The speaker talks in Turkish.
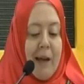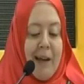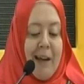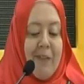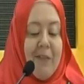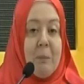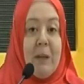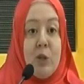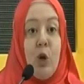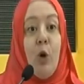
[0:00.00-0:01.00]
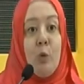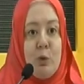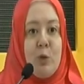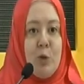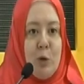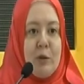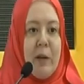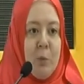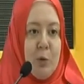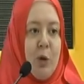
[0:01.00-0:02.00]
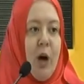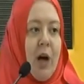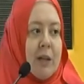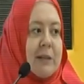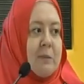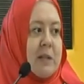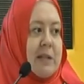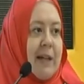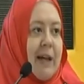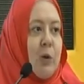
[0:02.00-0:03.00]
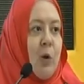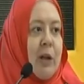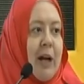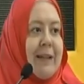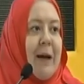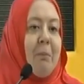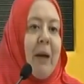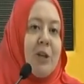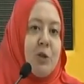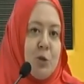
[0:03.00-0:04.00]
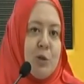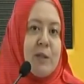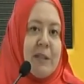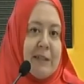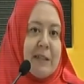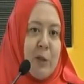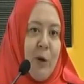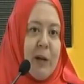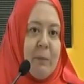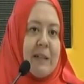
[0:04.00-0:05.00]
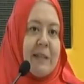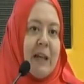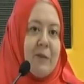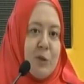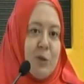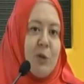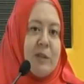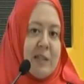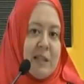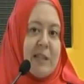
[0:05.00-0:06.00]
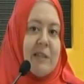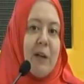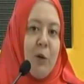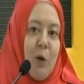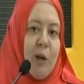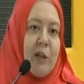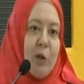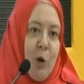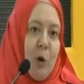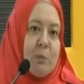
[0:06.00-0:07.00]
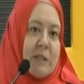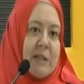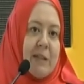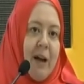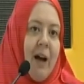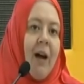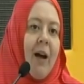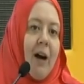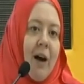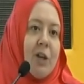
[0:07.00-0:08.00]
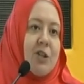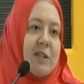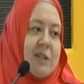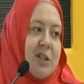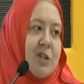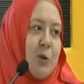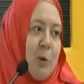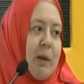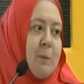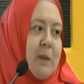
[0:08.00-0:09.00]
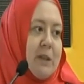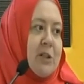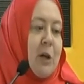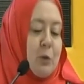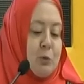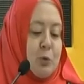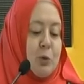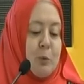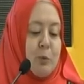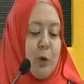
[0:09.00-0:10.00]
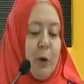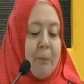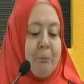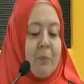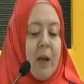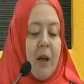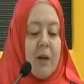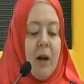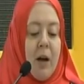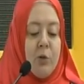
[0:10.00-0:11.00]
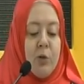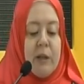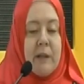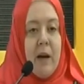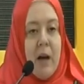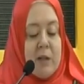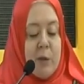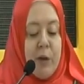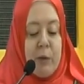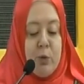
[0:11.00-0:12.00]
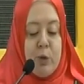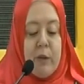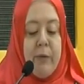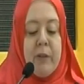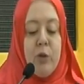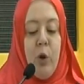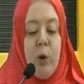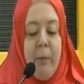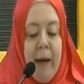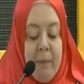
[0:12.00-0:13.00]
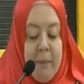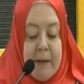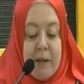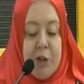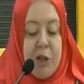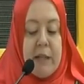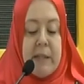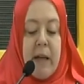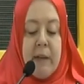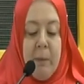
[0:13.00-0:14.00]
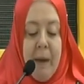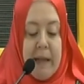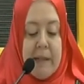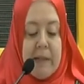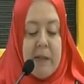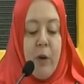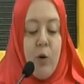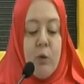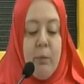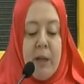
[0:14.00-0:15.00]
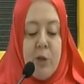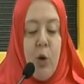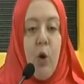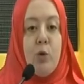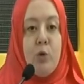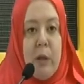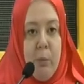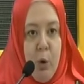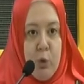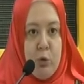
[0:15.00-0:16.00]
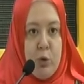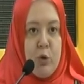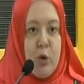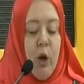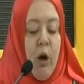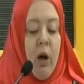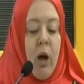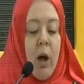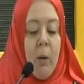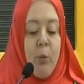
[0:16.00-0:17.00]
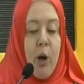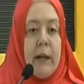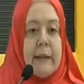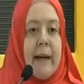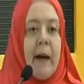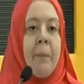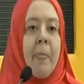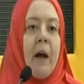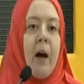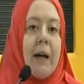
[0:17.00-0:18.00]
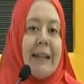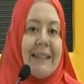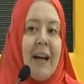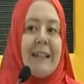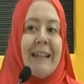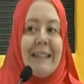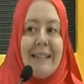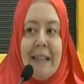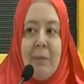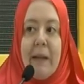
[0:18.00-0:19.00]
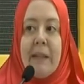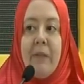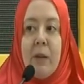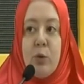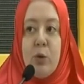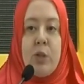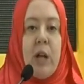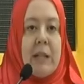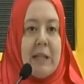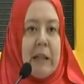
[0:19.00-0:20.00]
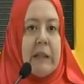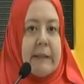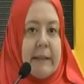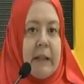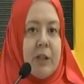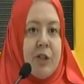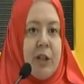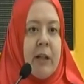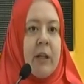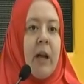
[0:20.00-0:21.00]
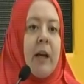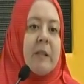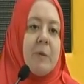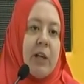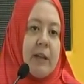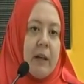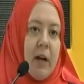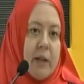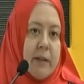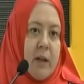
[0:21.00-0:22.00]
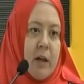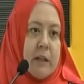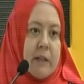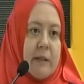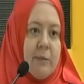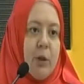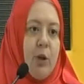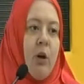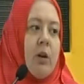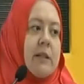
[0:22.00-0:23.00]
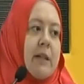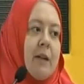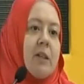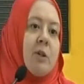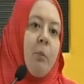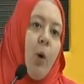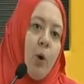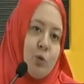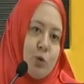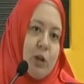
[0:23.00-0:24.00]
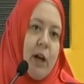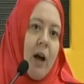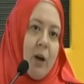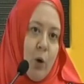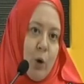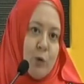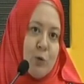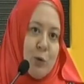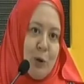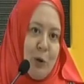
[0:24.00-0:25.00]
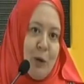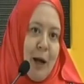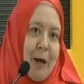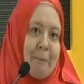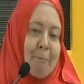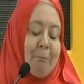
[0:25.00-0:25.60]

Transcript: Ee, ve birçoğumuzun da bunu halkımızdan olaydan 500 yıl sonra bir televizyon dizisinden öğreniyor olması da ayrıca trajikomik bir durumdu. Kanuni daha sonra Mustafa'nın oğlu Mehmet'i, Şehzade Beyazıt'ı ve onun beş oğlunu da boğdurtuyor. Bu arada hanedan kanı kıymetli ve kutsal sayıldığı için hiçbir şekilde kanları akıtılmıyor. Sadece boğdurularak öldürülüyorlar.